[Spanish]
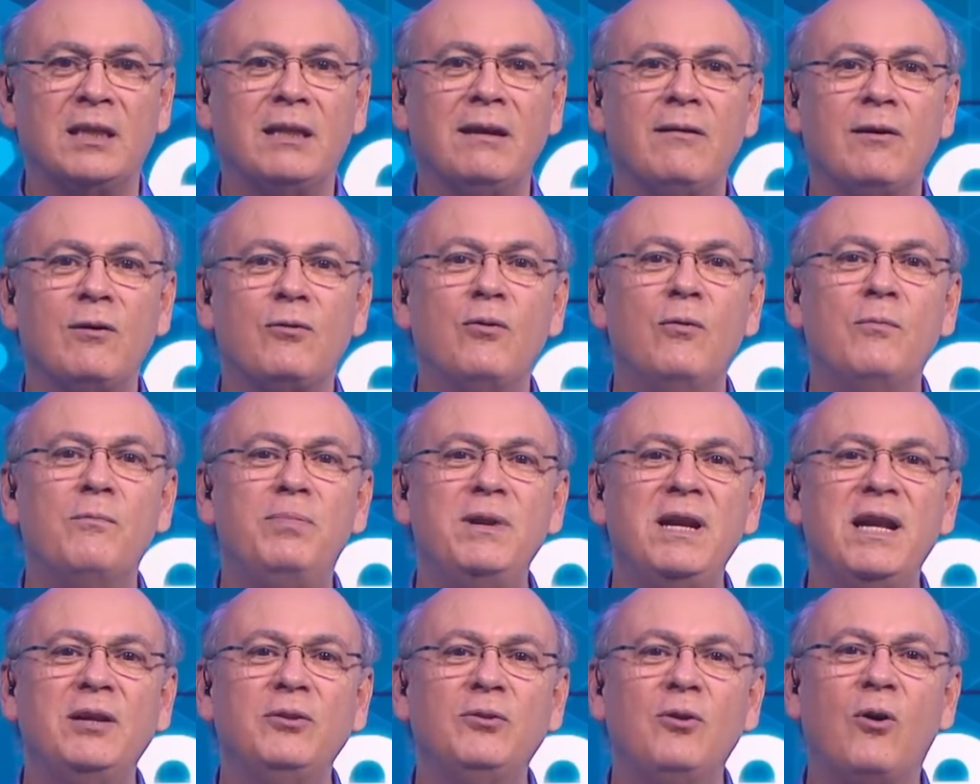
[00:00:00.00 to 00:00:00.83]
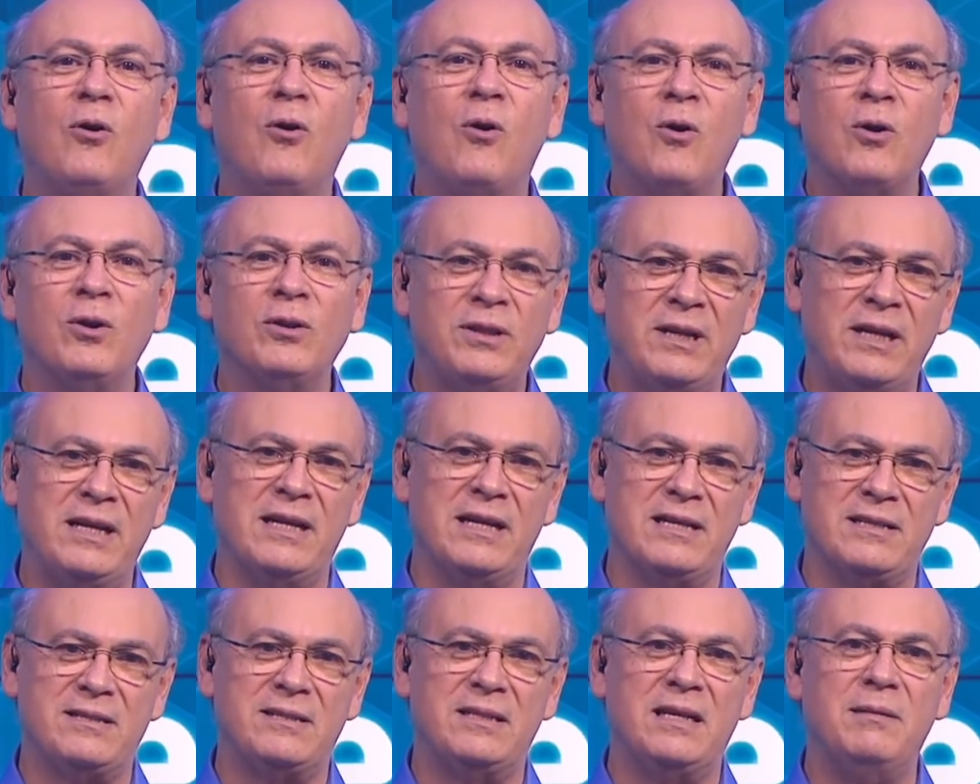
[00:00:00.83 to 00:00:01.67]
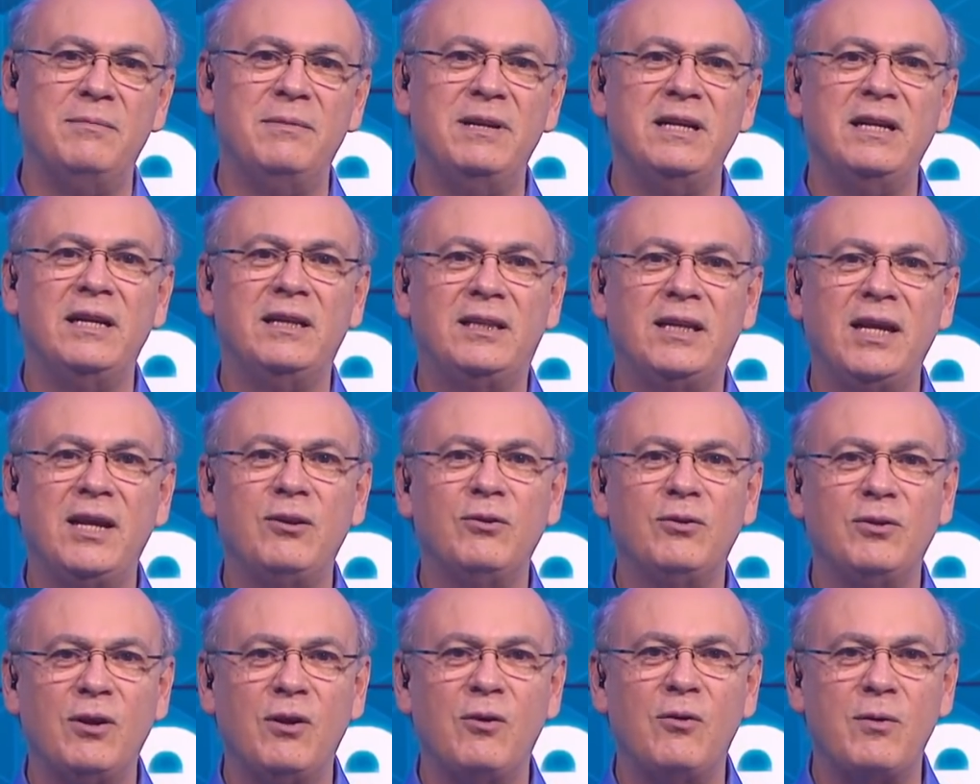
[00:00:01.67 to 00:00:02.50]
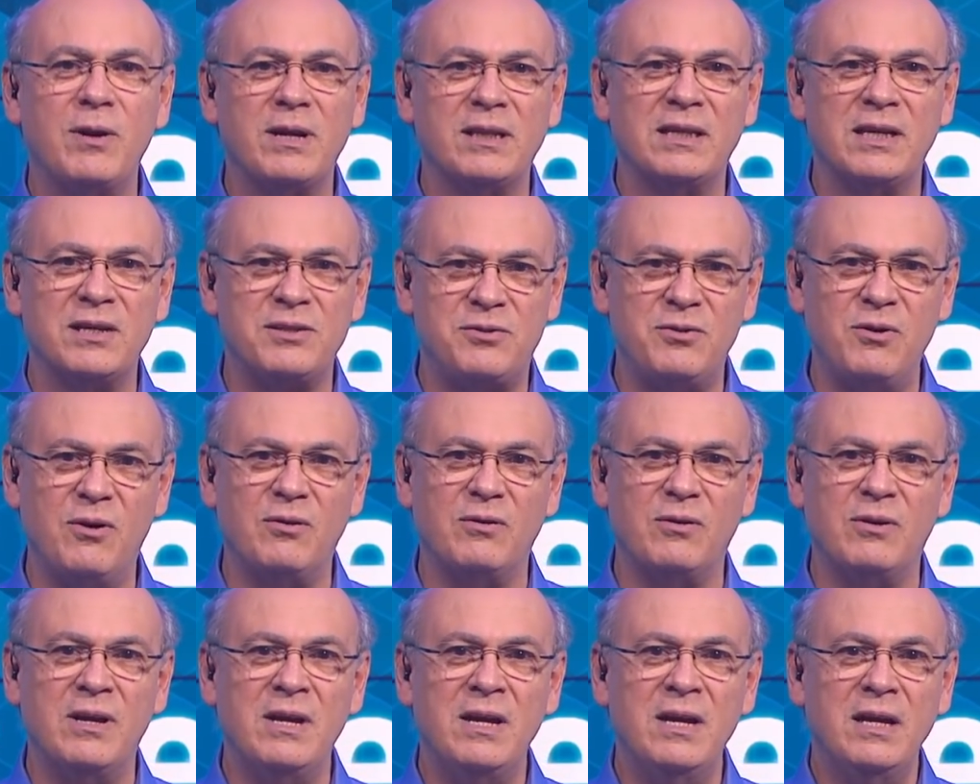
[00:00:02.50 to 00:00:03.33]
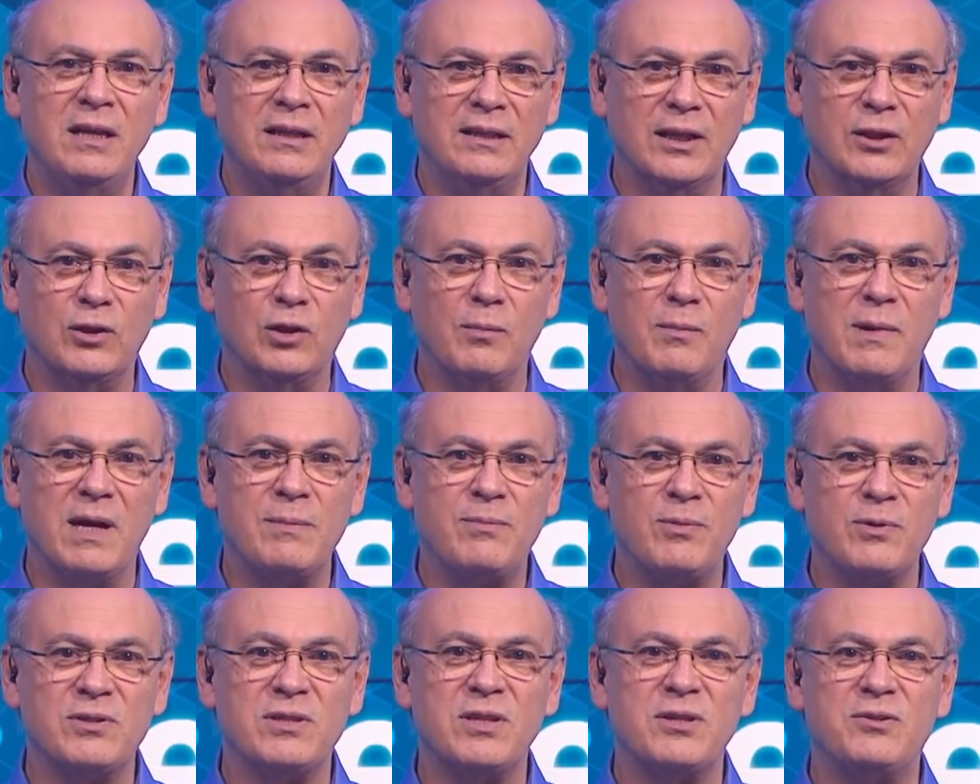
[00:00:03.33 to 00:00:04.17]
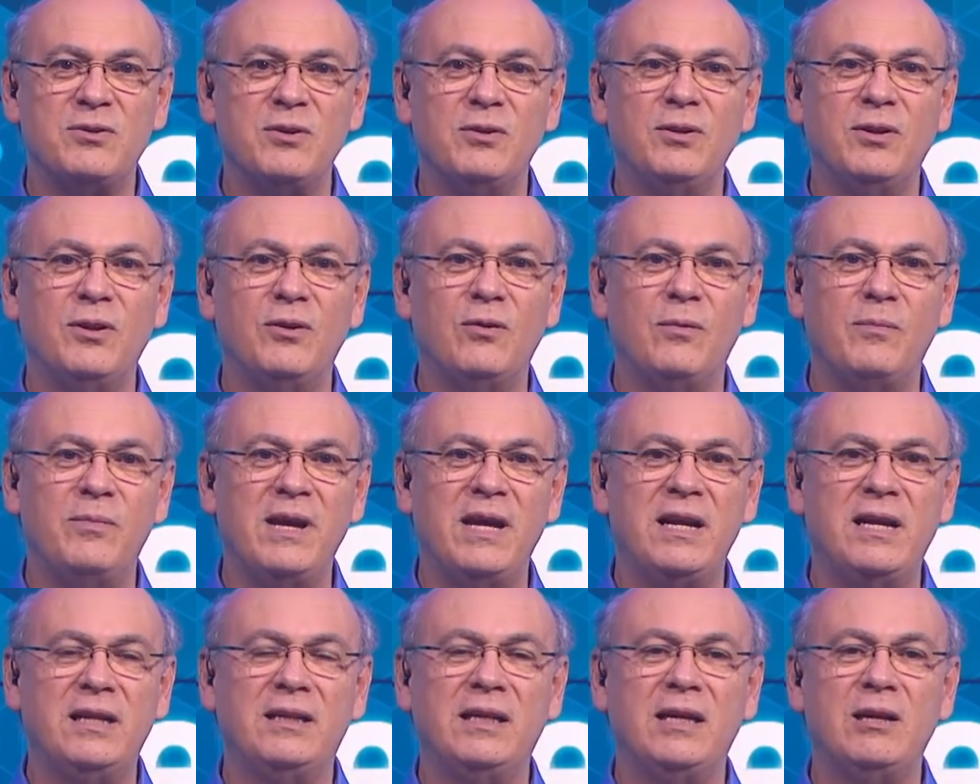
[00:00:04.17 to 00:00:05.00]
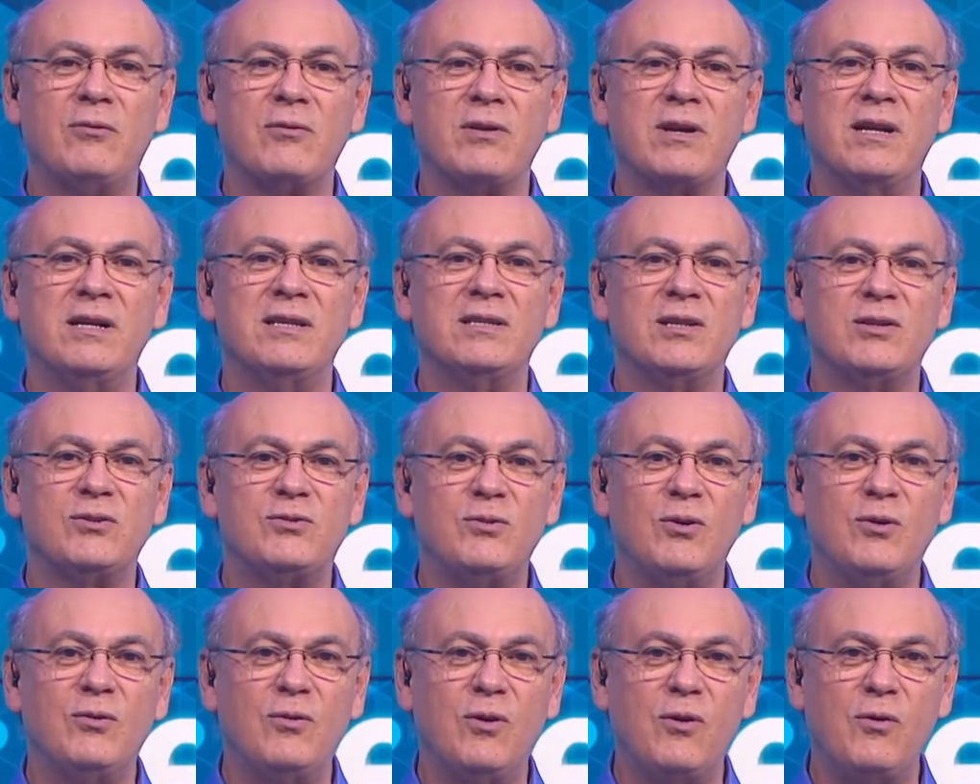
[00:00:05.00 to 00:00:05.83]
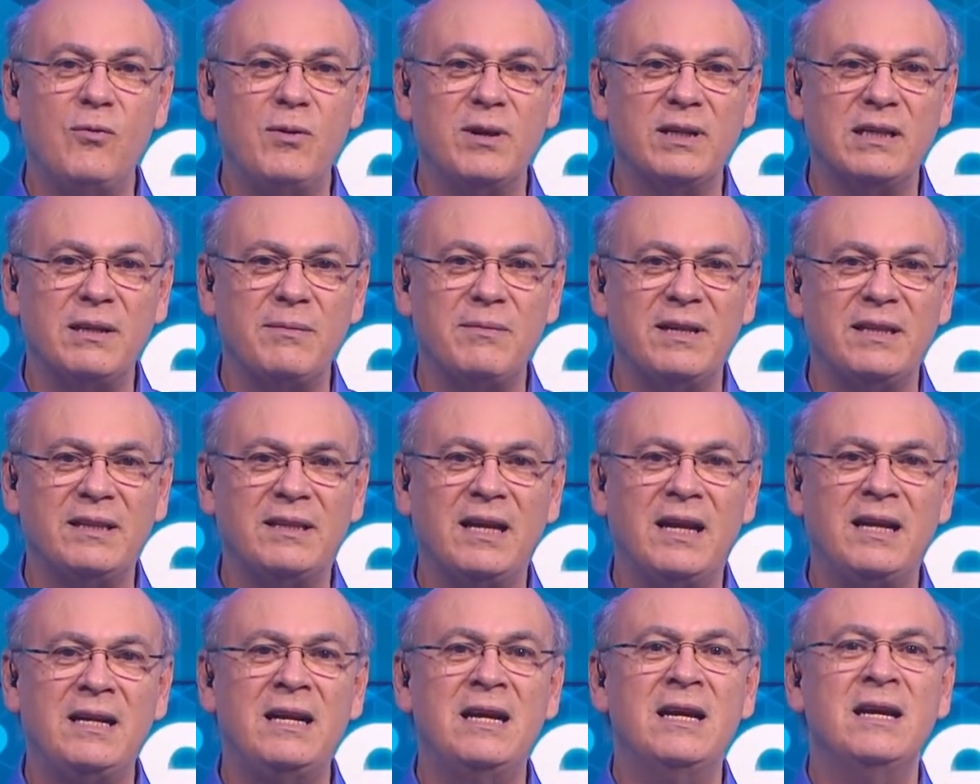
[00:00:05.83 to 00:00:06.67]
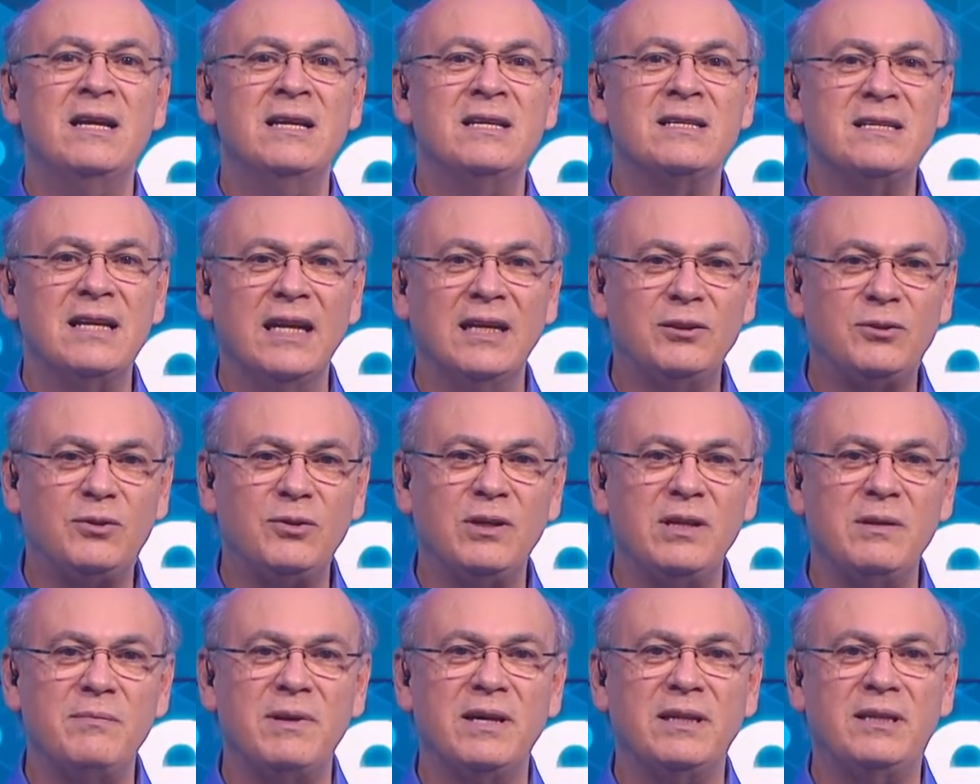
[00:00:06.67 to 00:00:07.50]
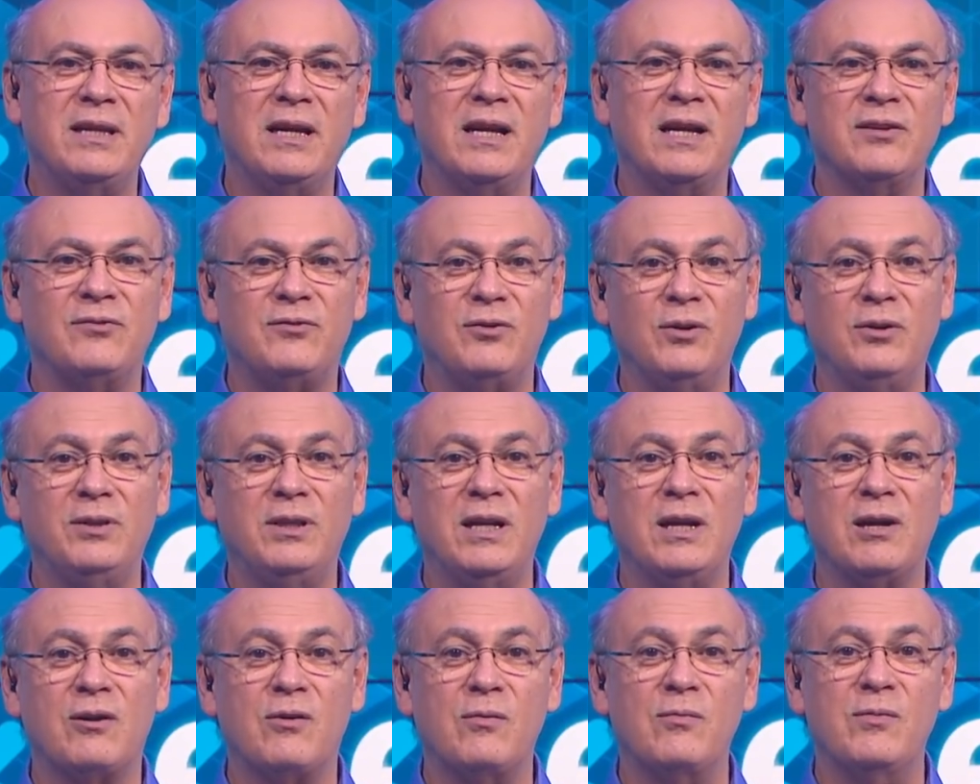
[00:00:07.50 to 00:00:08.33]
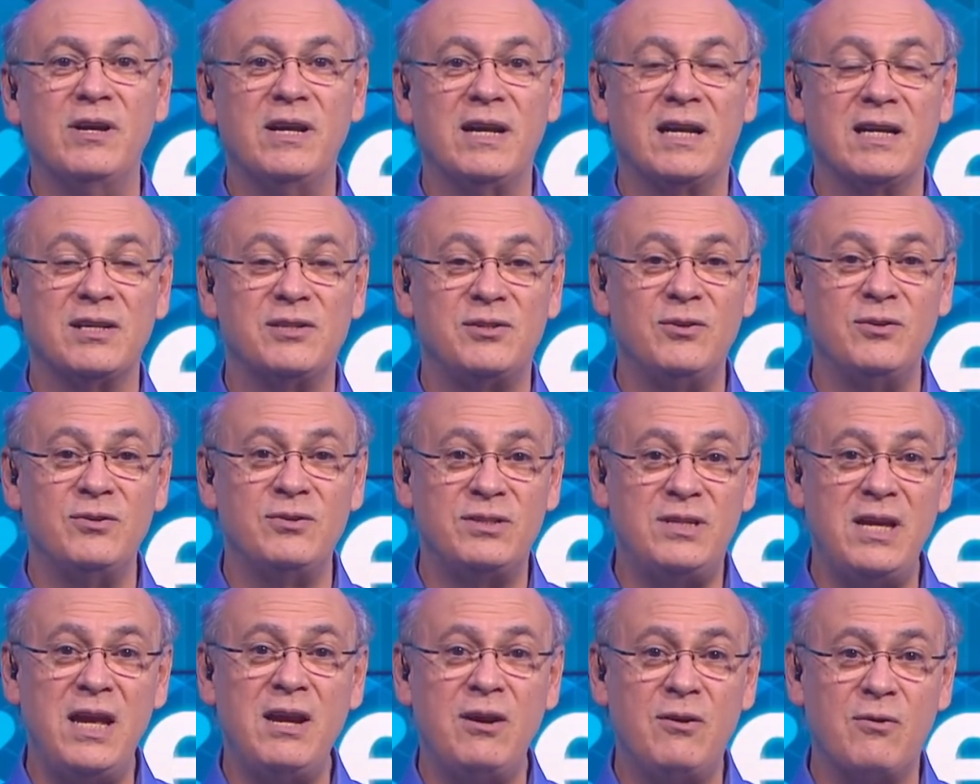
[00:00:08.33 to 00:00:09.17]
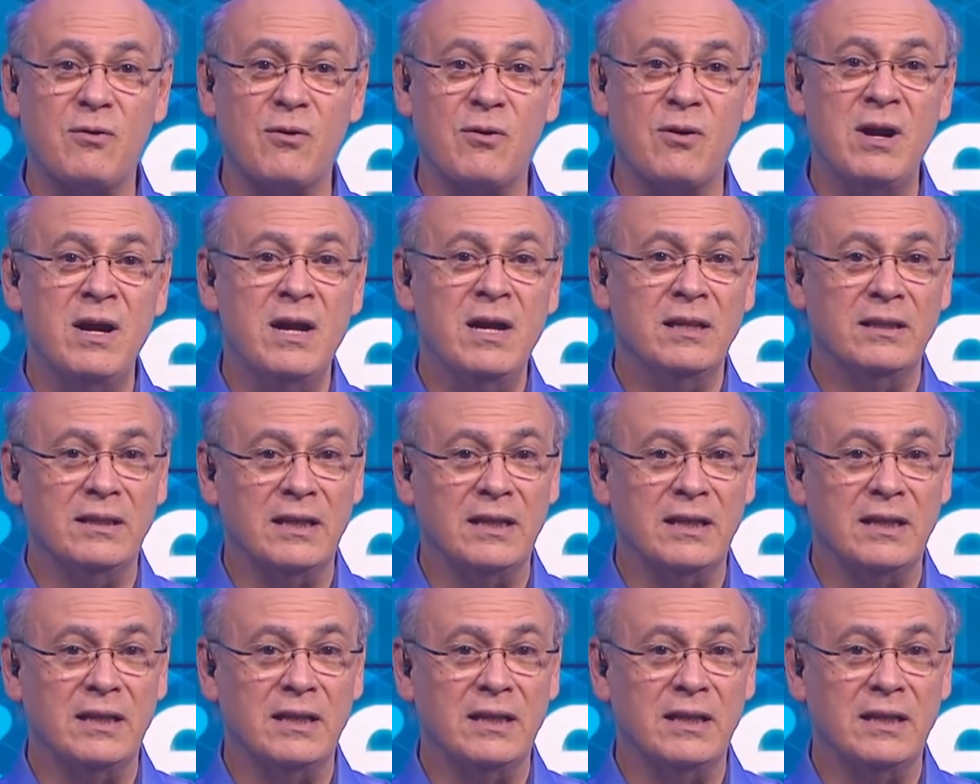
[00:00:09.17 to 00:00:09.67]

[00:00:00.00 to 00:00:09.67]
estaba cumpliendo órdenes del Ministerio de Gobernación de tomar posesión de los bienes de la organización no gubernamental Centro de Investigación de la Comunicación 5,